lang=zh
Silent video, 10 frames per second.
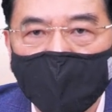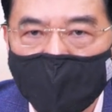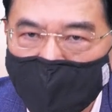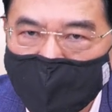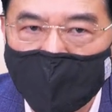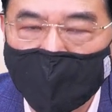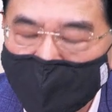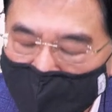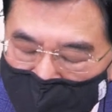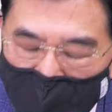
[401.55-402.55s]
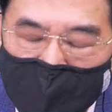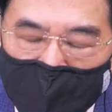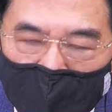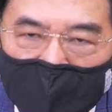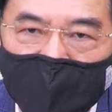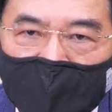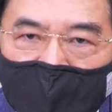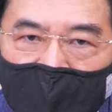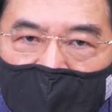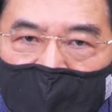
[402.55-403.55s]
我跟你讲。跌升会反
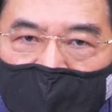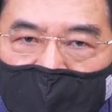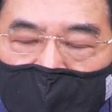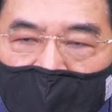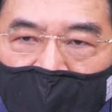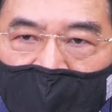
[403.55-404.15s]
弹，对不对？